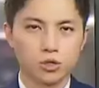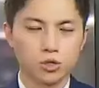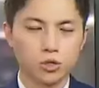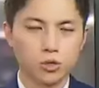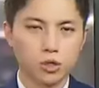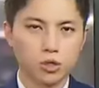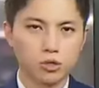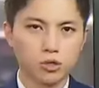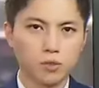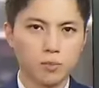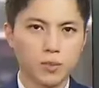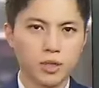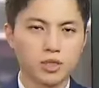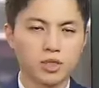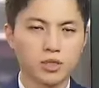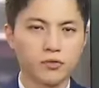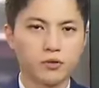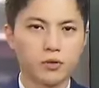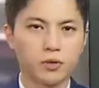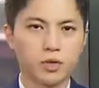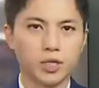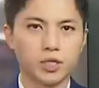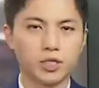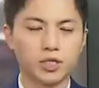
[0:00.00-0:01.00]
受到东北季
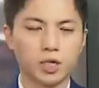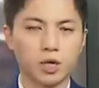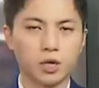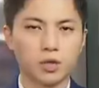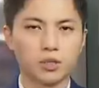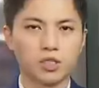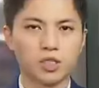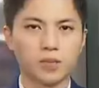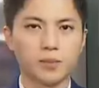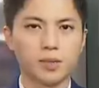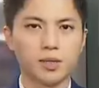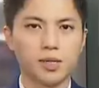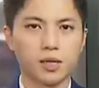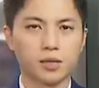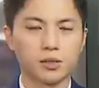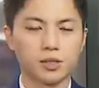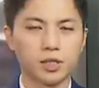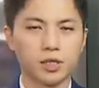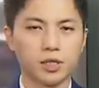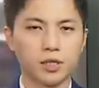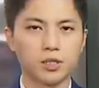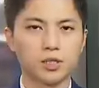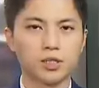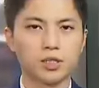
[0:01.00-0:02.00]
风影响，今明2
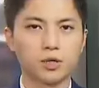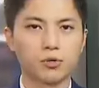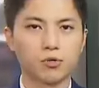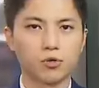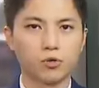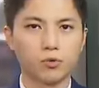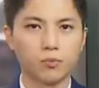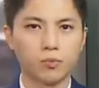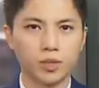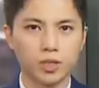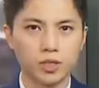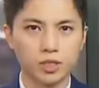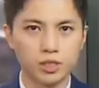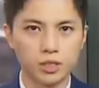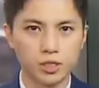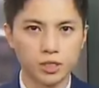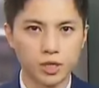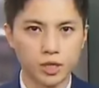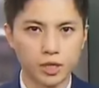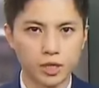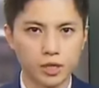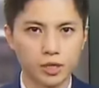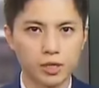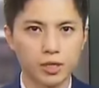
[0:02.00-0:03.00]
天降雨明
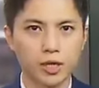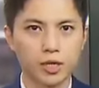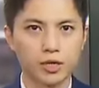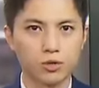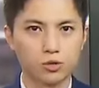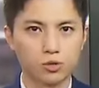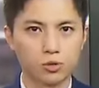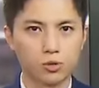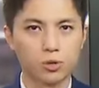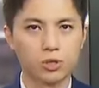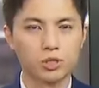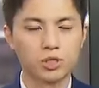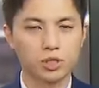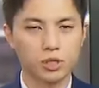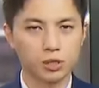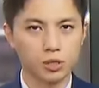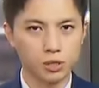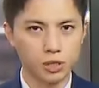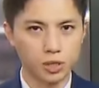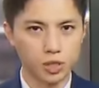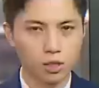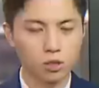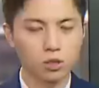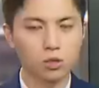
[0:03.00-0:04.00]
显，可以说
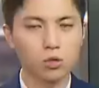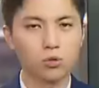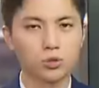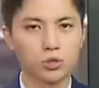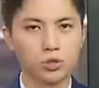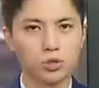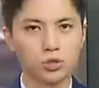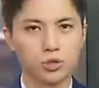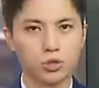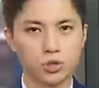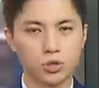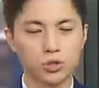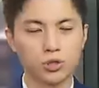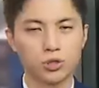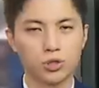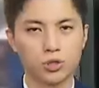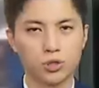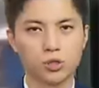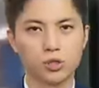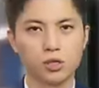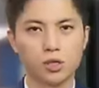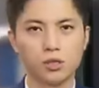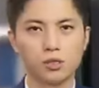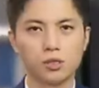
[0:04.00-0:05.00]
整天都是湿
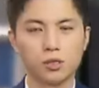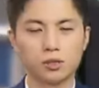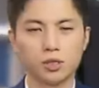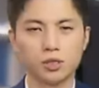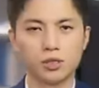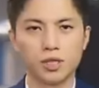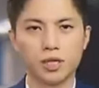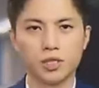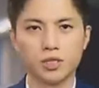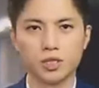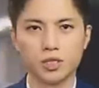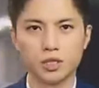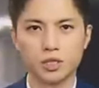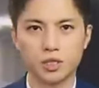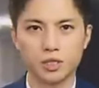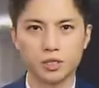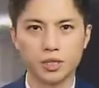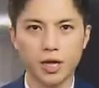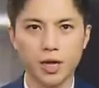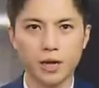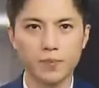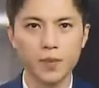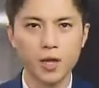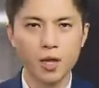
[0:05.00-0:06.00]
湿冷冷的天气形
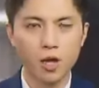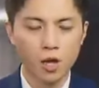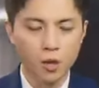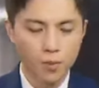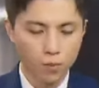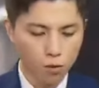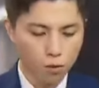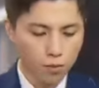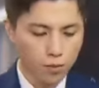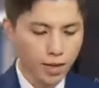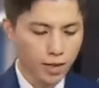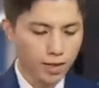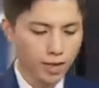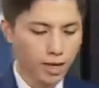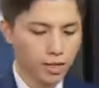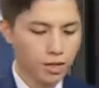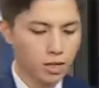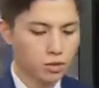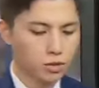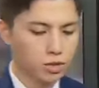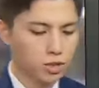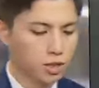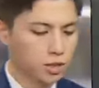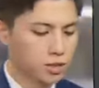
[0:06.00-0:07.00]
态。不过我们来看
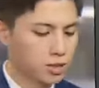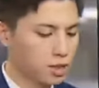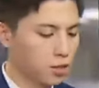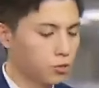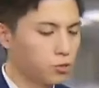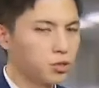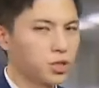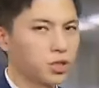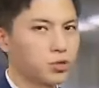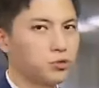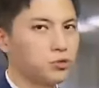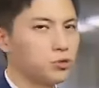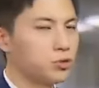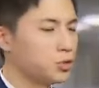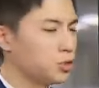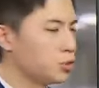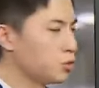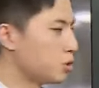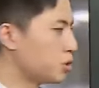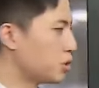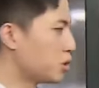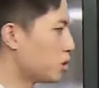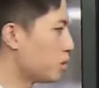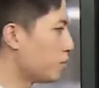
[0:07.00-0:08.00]
到这个降雨的趋
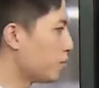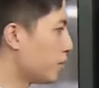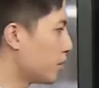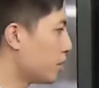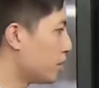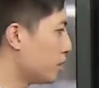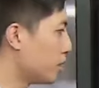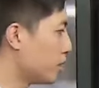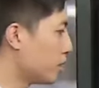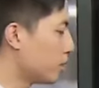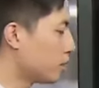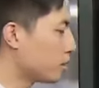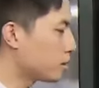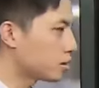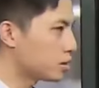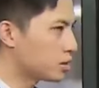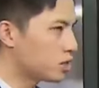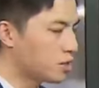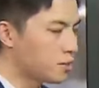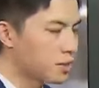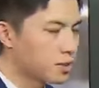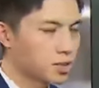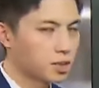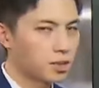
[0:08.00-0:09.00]
势，其实明天
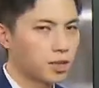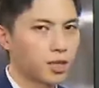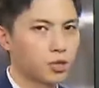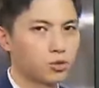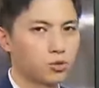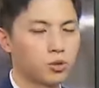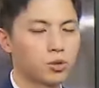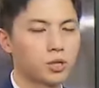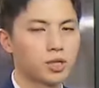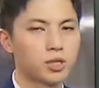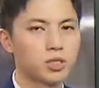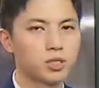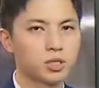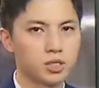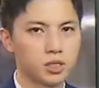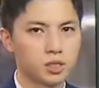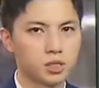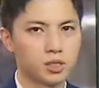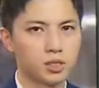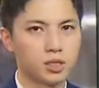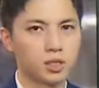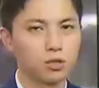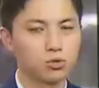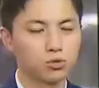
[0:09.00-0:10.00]
基本上来说跟
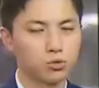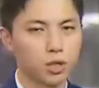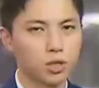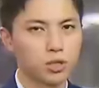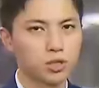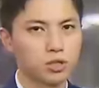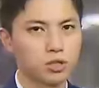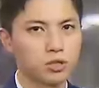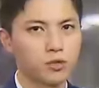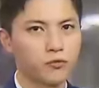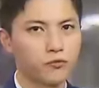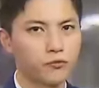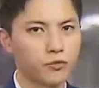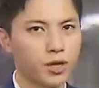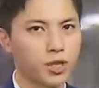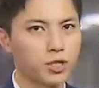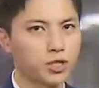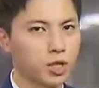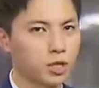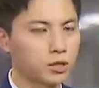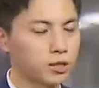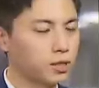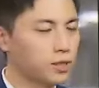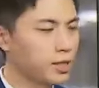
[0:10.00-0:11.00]
今天算是非
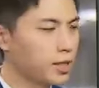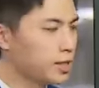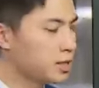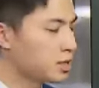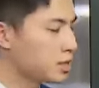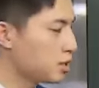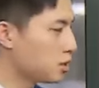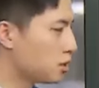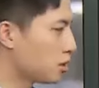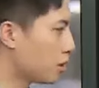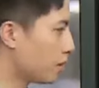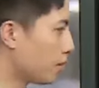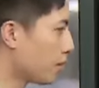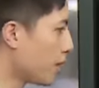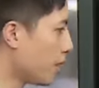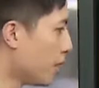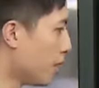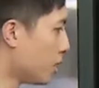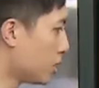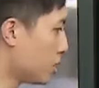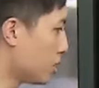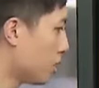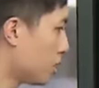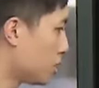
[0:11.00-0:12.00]
常的类似的。
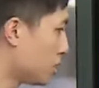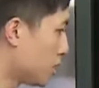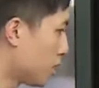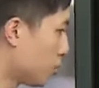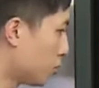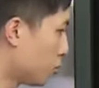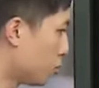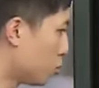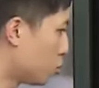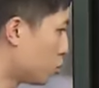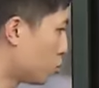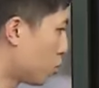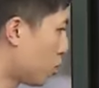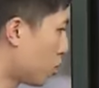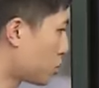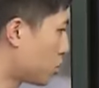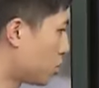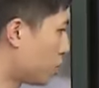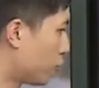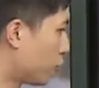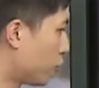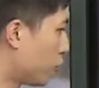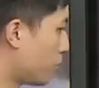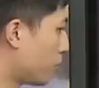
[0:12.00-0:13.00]
这个降雨主要
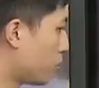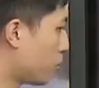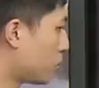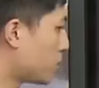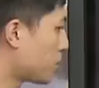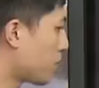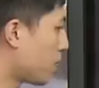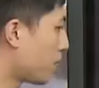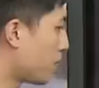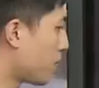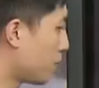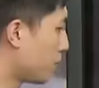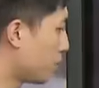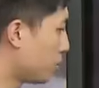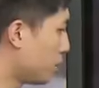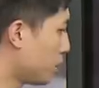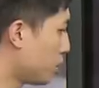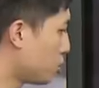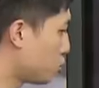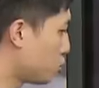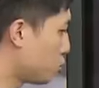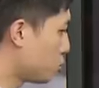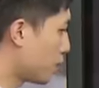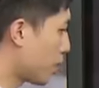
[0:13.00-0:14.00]
是分布在北部
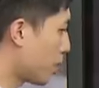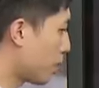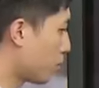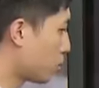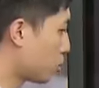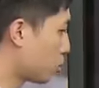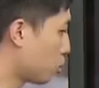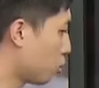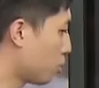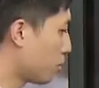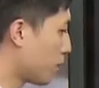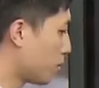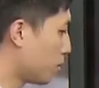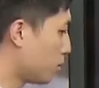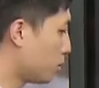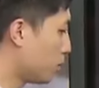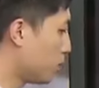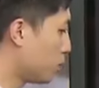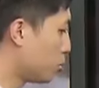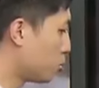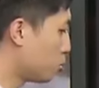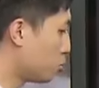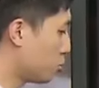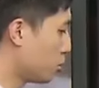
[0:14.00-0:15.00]
地区还有东北部
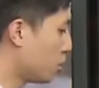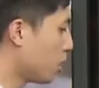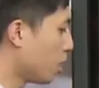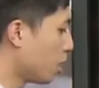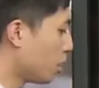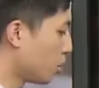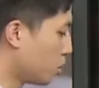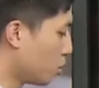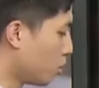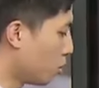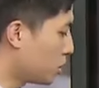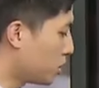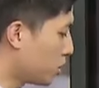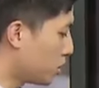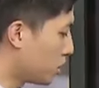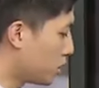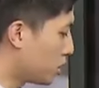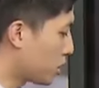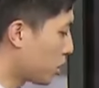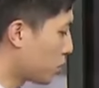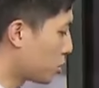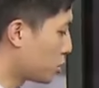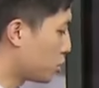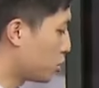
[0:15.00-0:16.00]
地区，尤其
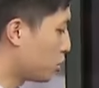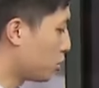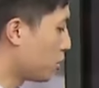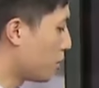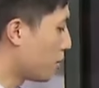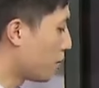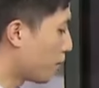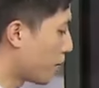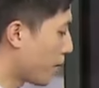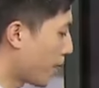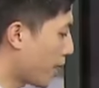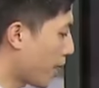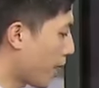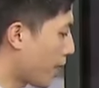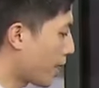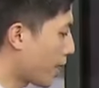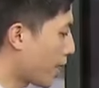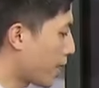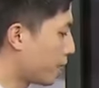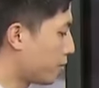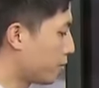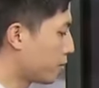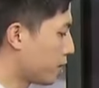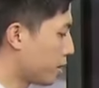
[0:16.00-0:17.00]
像是北海
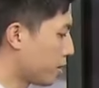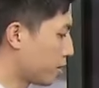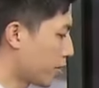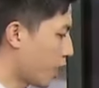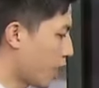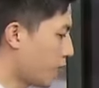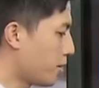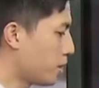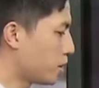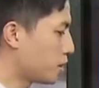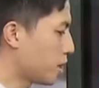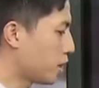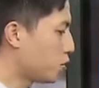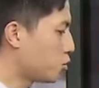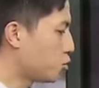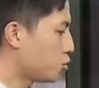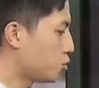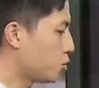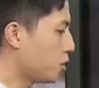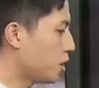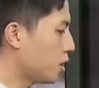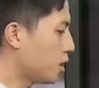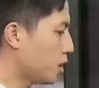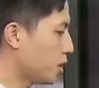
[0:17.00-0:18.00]
岸、台北山
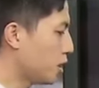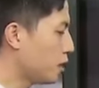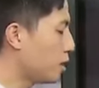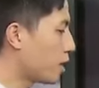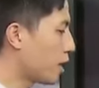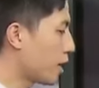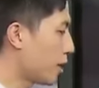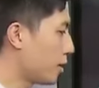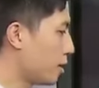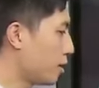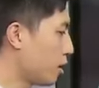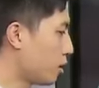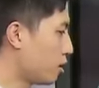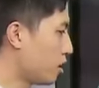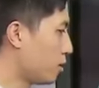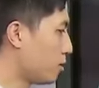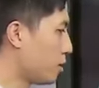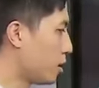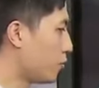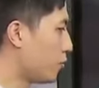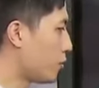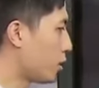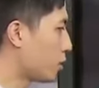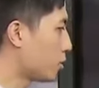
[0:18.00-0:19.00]
区、宜兰要特
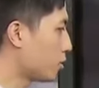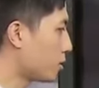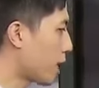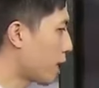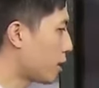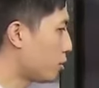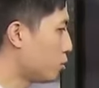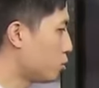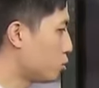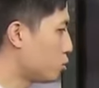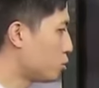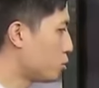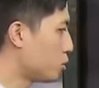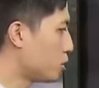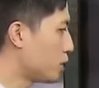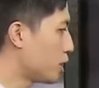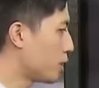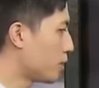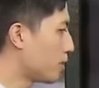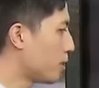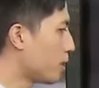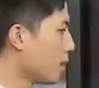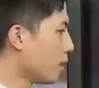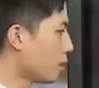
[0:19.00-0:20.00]
别防大雨出
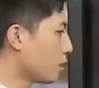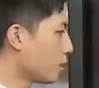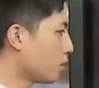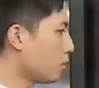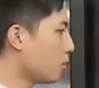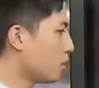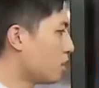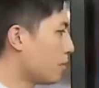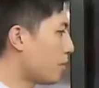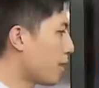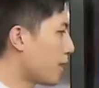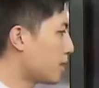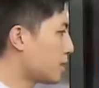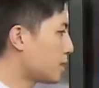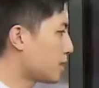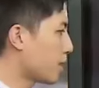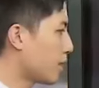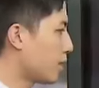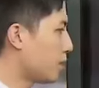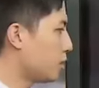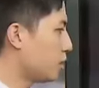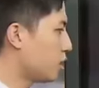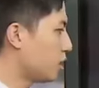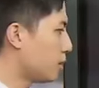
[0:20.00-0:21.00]
现。到了礼拜
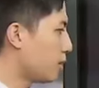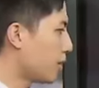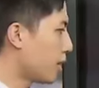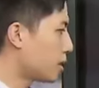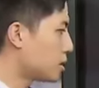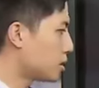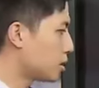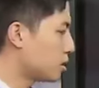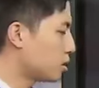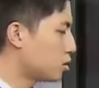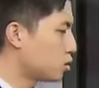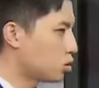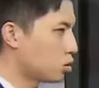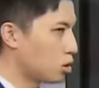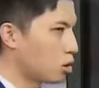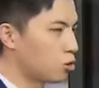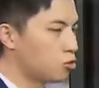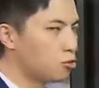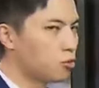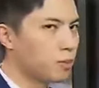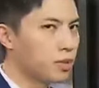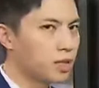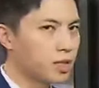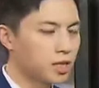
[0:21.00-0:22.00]
3、礼拜4之后，
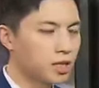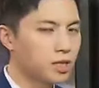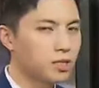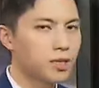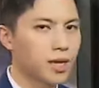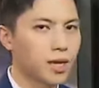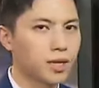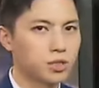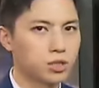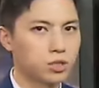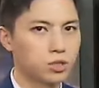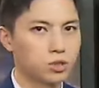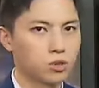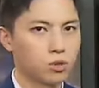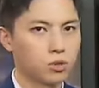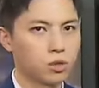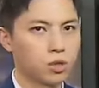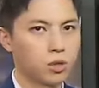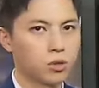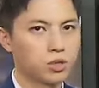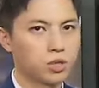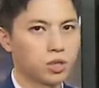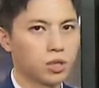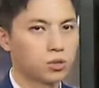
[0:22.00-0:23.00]
我们依然是受
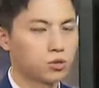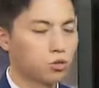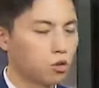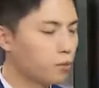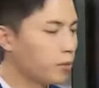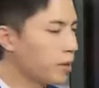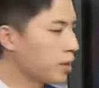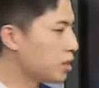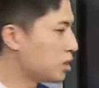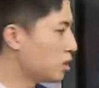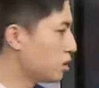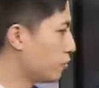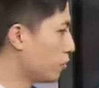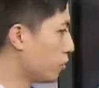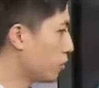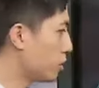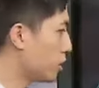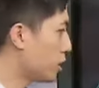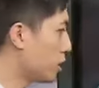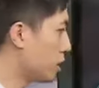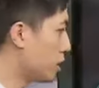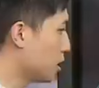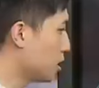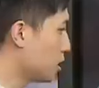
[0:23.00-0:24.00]
到这个东北季
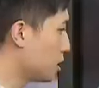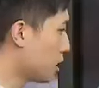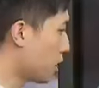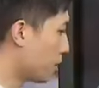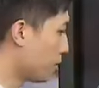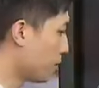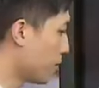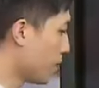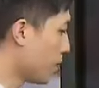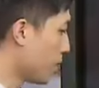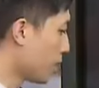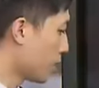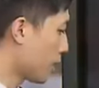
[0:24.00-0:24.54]
风的影响。